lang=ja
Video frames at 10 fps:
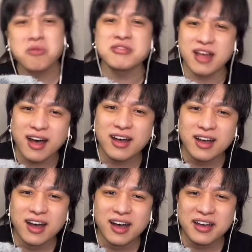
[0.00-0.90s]
そん
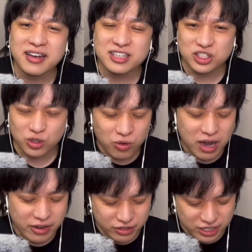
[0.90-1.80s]
な、えー、
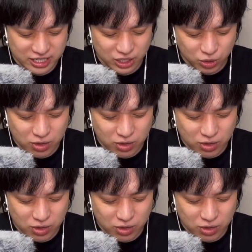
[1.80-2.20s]
小学時、